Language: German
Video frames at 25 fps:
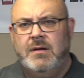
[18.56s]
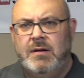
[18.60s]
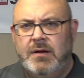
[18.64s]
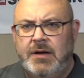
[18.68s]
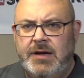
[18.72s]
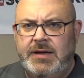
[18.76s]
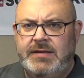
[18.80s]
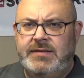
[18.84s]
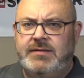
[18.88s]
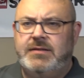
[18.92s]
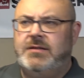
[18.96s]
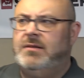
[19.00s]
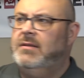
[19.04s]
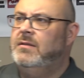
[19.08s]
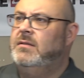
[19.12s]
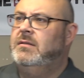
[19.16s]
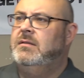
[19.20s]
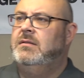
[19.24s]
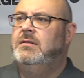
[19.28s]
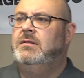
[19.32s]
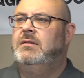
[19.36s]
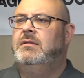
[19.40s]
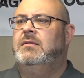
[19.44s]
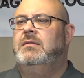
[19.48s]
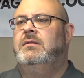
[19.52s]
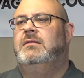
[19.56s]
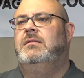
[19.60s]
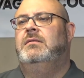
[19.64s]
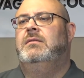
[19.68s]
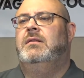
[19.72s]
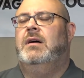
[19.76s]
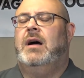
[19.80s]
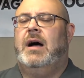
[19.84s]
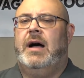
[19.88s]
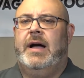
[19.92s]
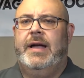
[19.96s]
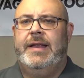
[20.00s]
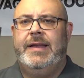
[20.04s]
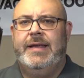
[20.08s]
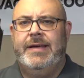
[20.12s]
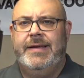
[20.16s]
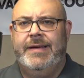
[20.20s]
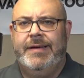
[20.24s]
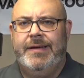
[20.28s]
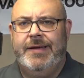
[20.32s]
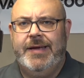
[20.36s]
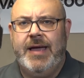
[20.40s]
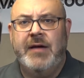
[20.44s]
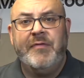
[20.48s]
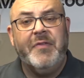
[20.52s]
ist eine
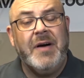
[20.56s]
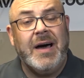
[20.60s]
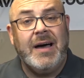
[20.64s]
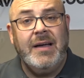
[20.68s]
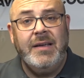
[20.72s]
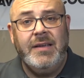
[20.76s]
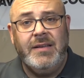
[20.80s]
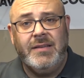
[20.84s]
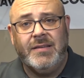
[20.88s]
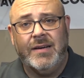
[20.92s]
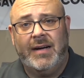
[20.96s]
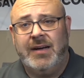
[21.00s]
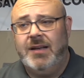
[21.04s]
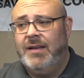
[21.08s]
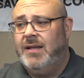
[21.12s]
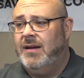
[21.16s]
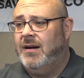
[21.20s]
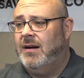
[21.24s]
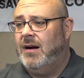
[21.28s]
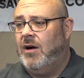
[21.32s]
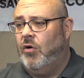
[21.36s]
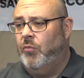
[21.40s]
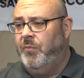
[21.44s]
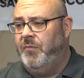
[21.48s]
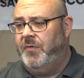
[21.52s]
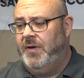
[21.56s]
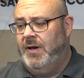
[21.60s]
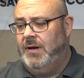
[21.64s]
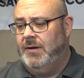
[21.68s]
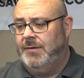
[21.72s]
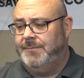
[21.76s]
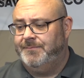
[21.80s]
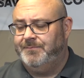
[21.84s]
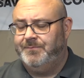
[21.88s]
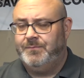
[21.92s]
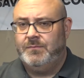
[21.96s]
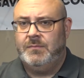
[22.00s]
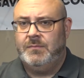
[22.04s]
FA Italia Hauptwelle.